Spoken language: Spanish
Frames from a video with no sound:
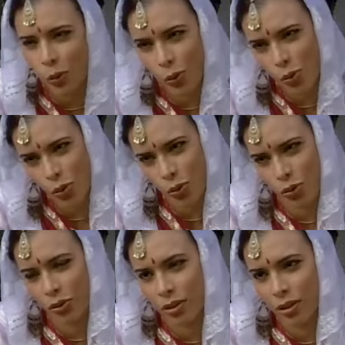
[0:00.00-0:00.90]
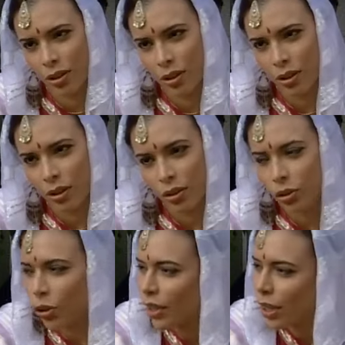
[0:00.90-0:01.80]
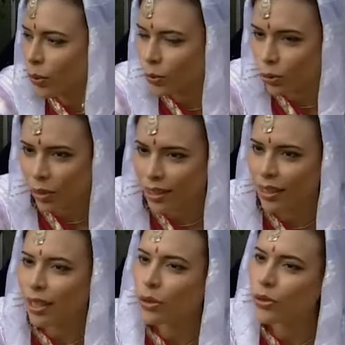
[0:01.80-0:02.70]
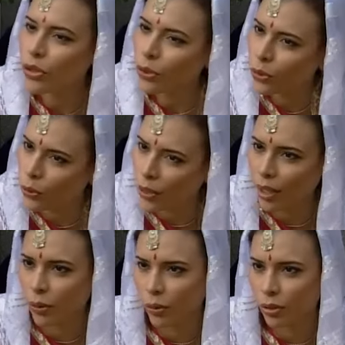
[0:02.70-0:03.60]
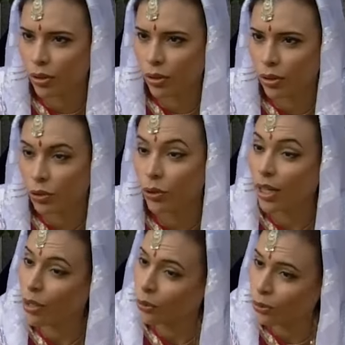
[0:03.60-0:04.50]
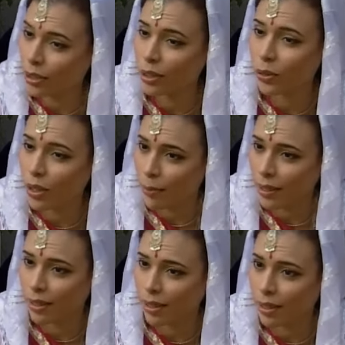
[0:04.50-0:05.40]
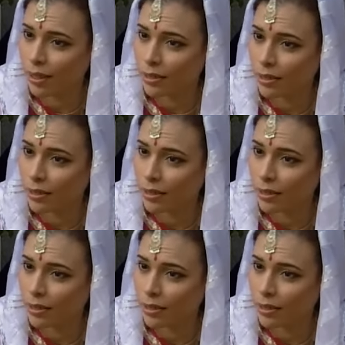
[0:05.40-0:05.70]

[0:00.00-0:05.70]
uno, toda ruptura trae consigo un duelo. Toda ruptura y toda pérdida.